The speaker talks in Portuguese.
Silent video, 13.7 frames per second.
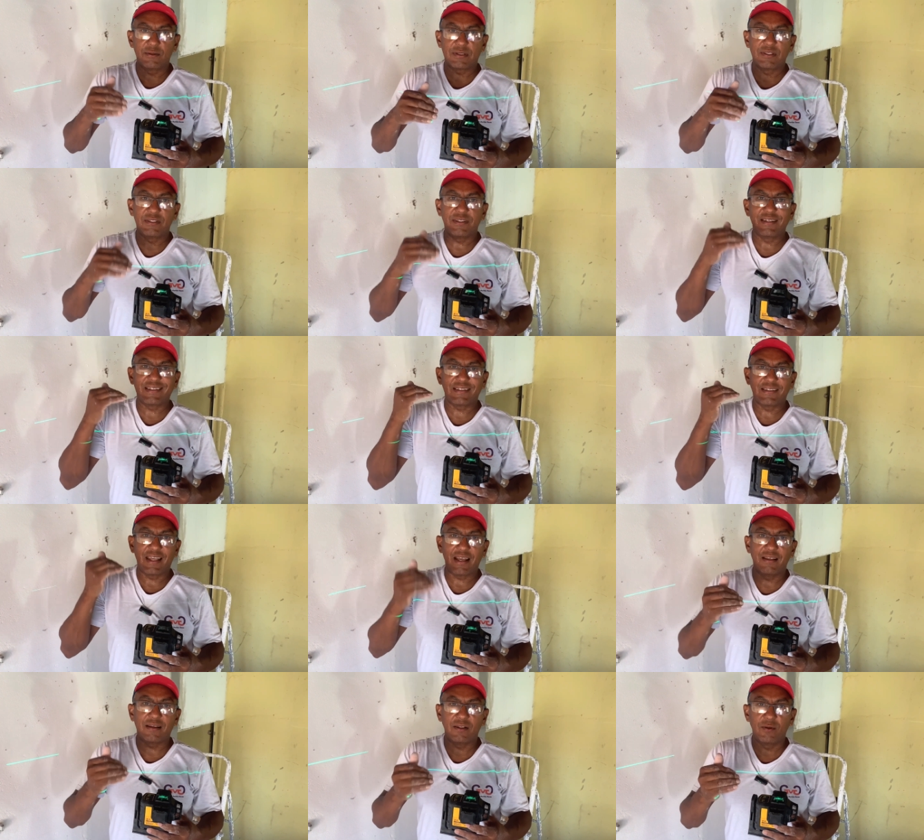assistência
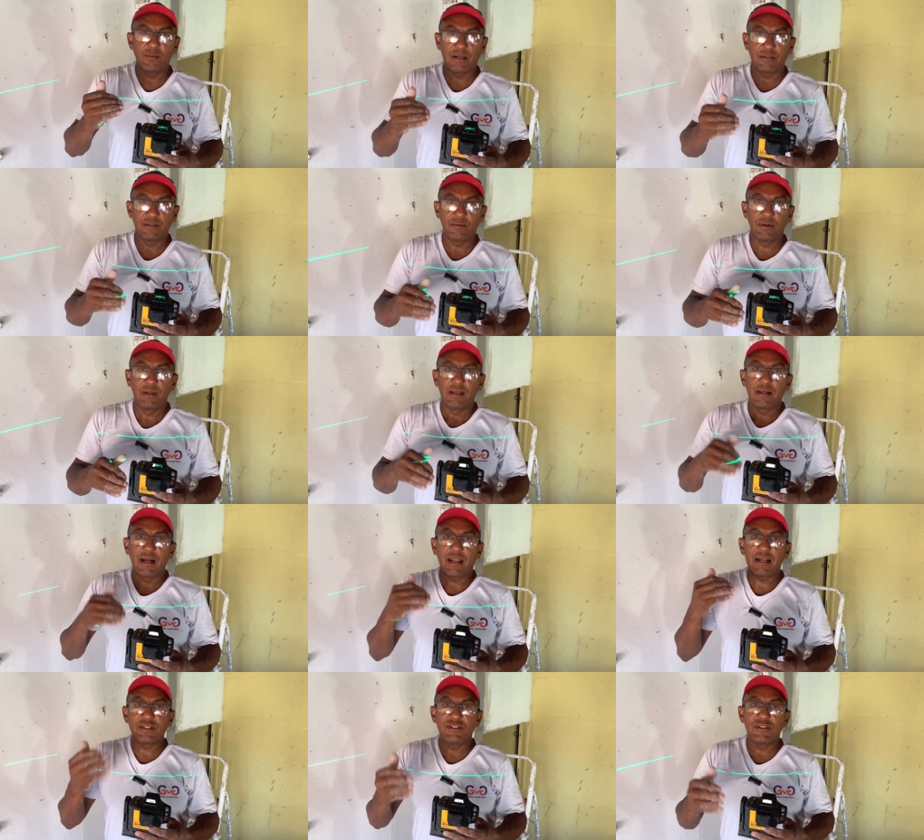técnica no Brasil,
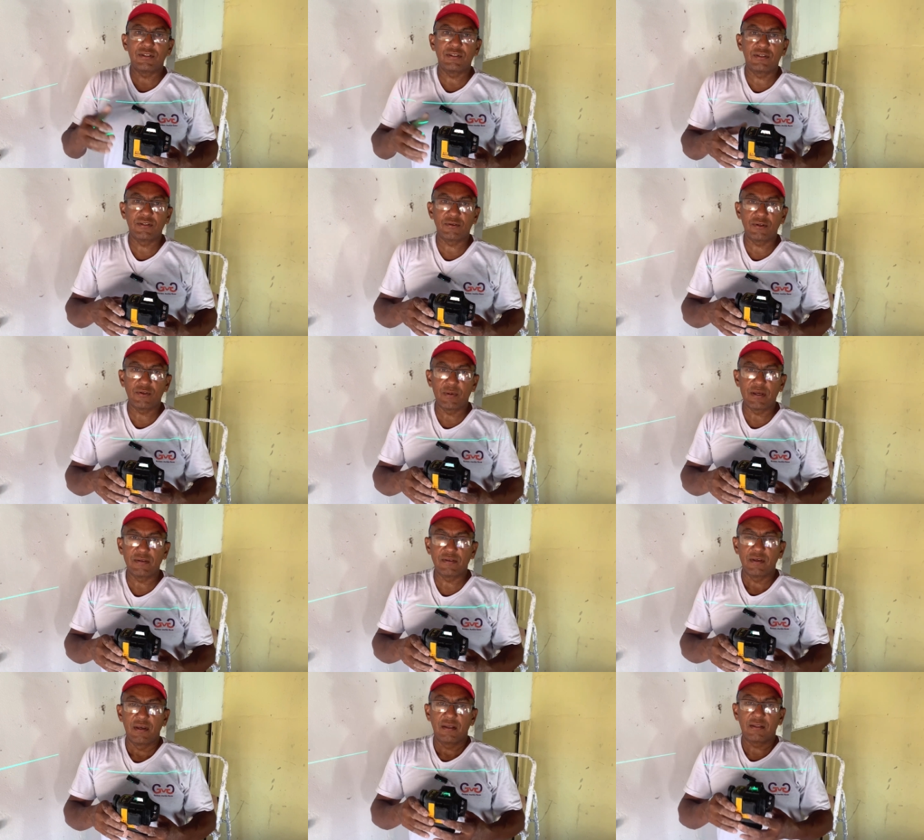garantia de 18 meses.